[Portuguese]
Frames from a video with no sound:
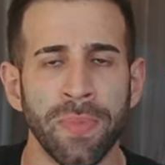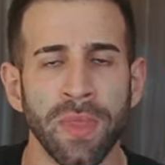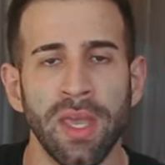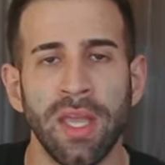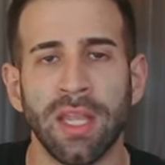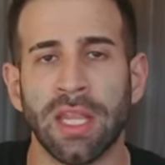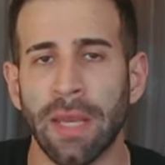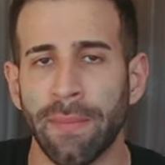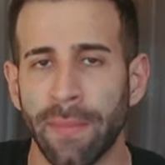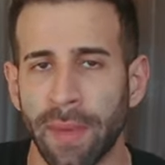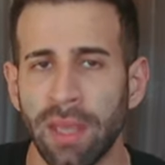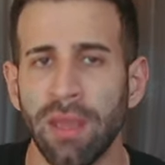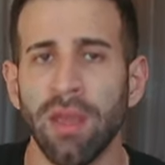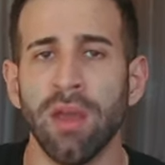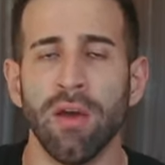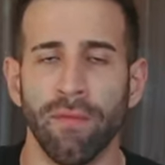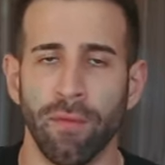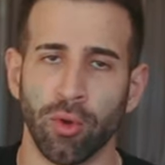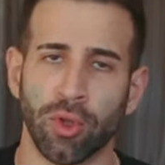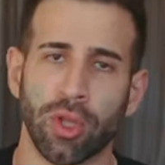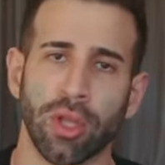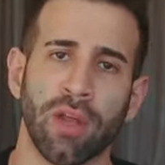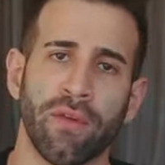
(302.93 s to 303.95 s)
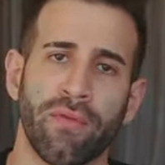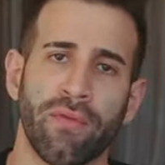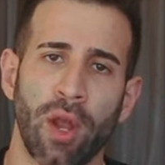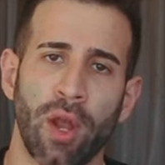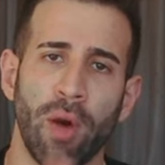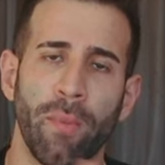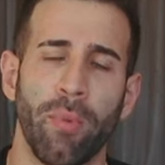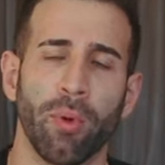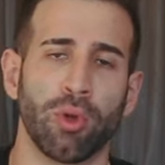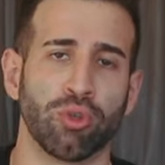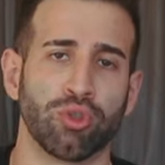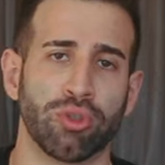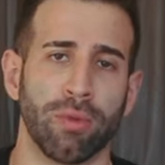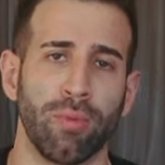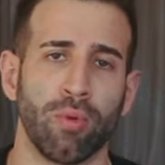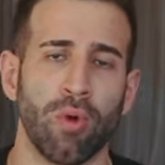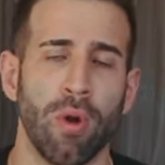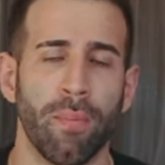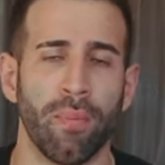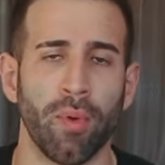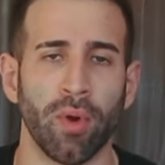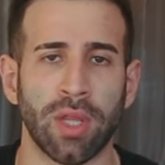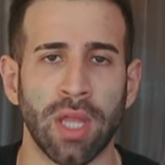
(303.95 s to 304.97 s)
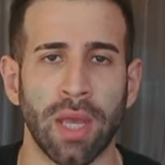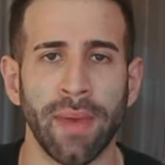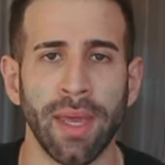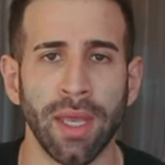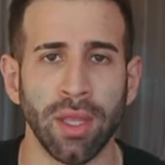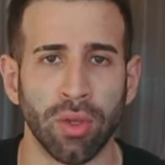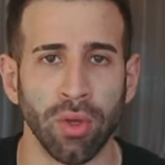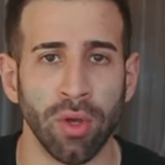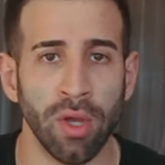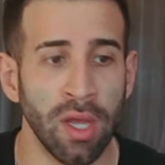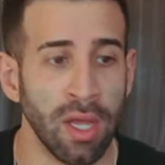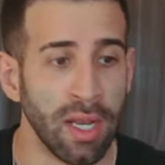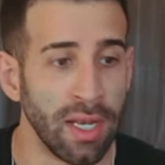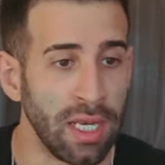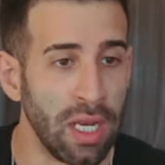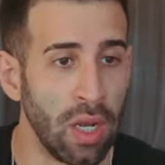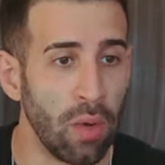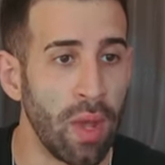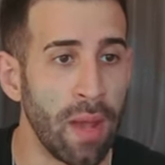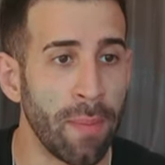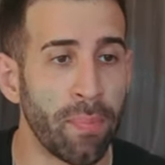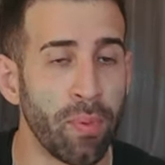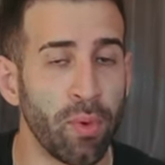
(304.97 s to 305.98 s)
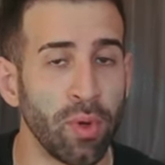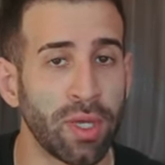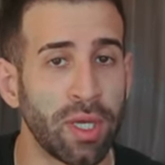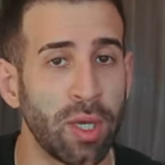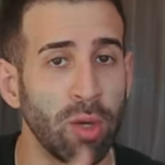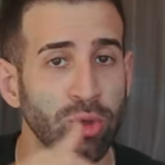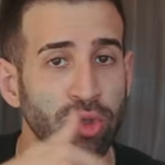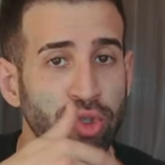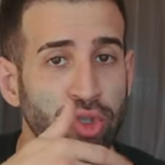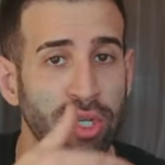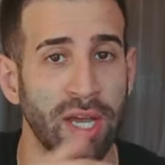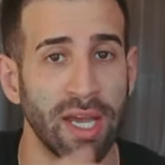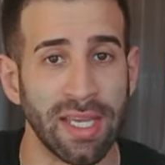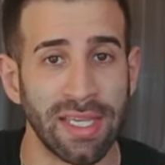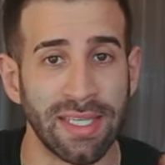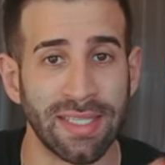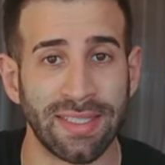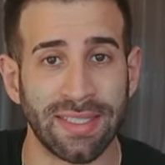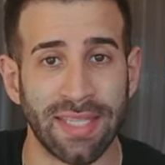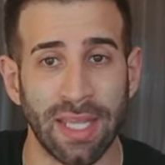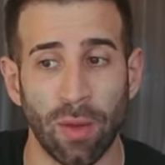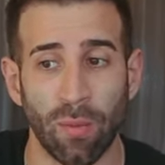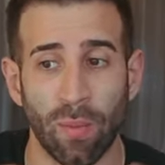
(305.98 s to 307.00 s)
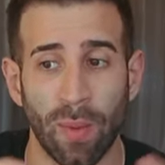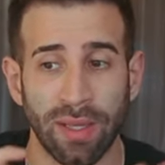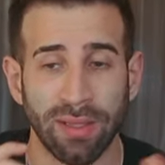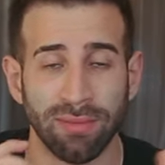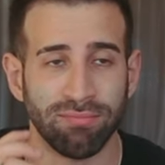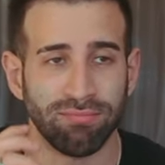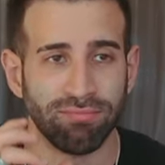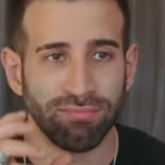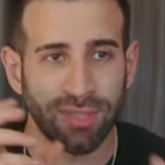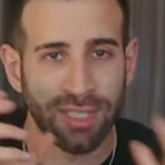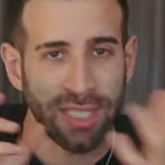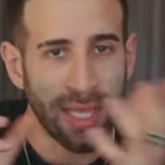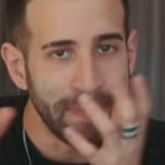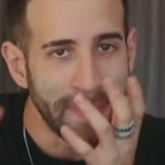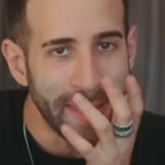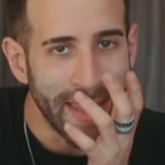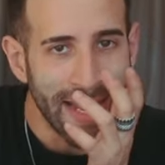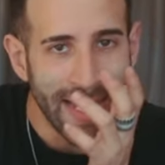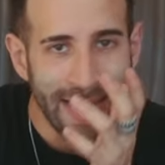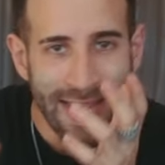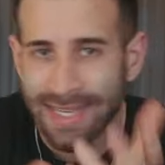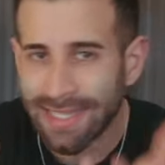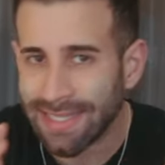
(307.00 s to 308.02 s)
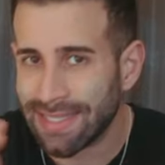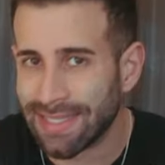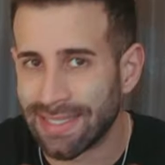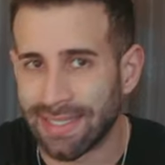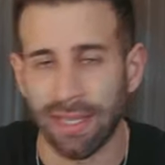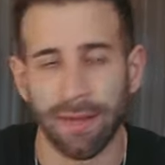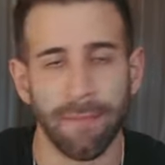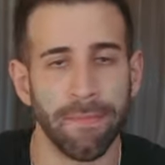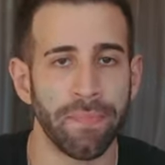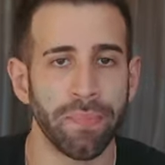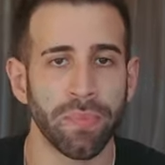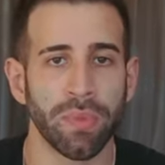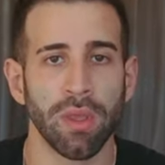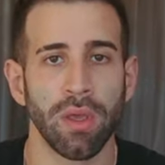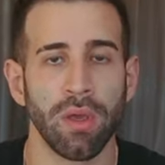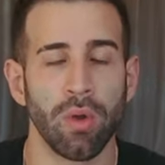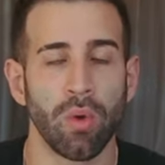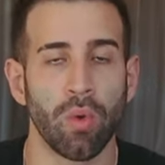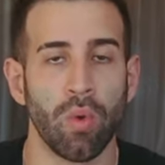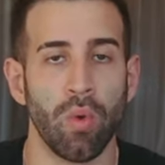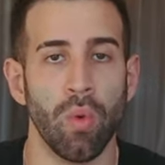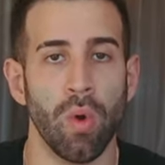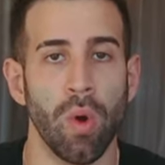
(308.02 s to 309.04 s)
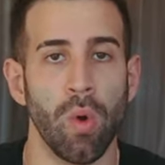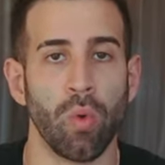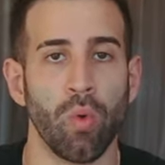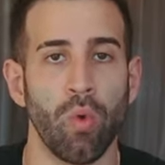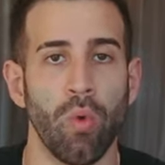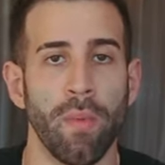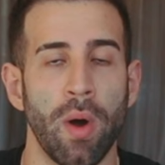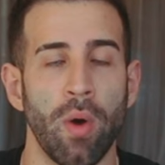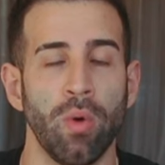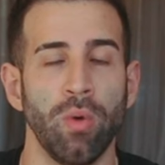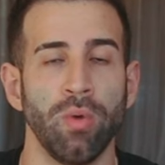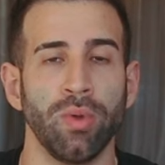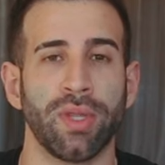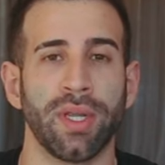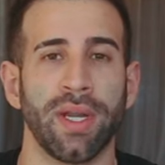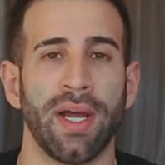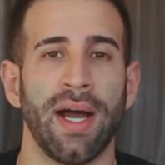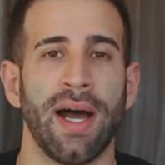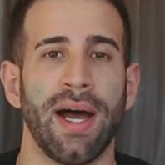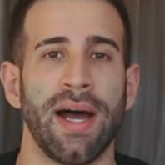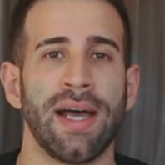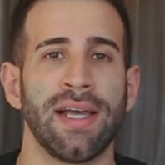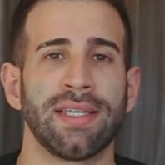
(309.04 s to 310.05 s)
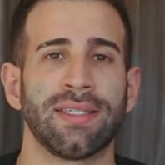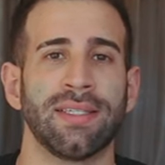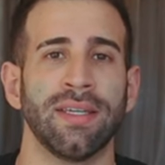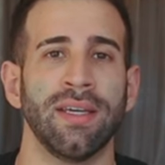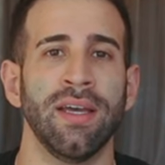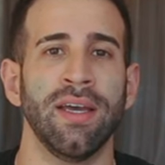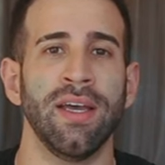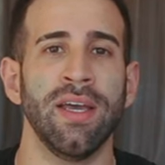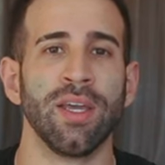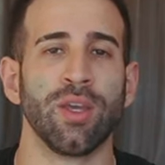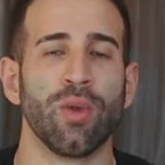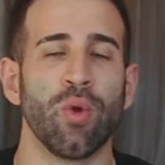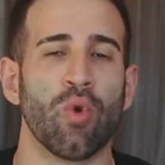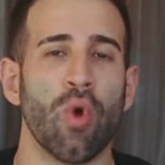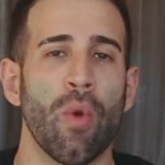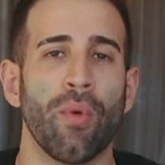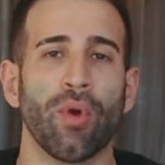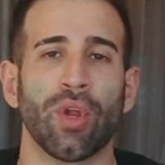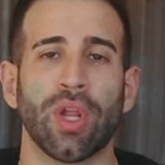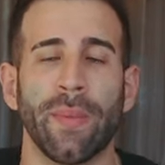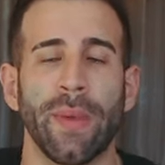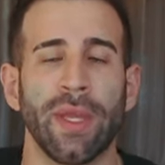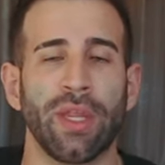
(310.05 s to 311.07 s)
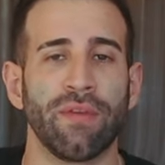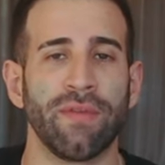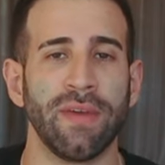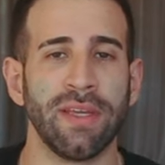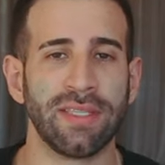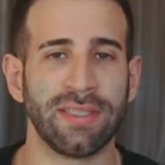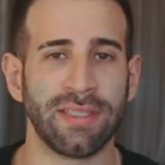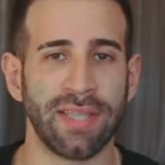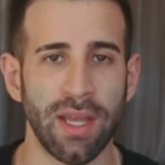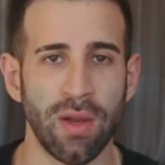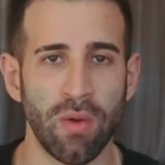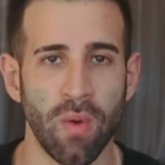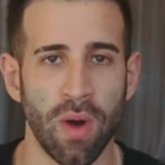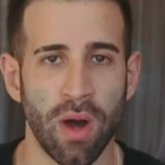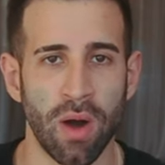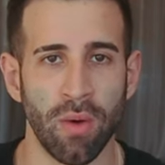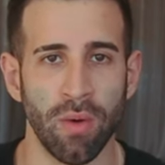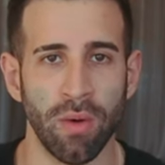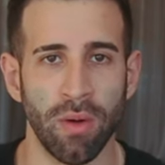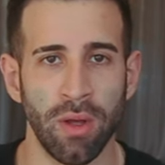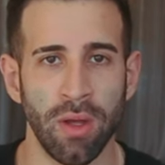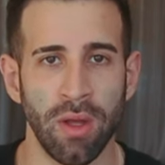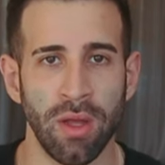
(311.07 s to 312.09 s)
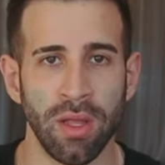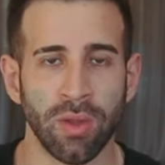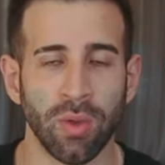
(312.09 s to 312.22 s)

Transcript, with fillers: E também, voltando a um pouquinho sobre o comportamento, não é porque os cães têm uma semelhança com alguma outra raça que o comportamento vai ser igual.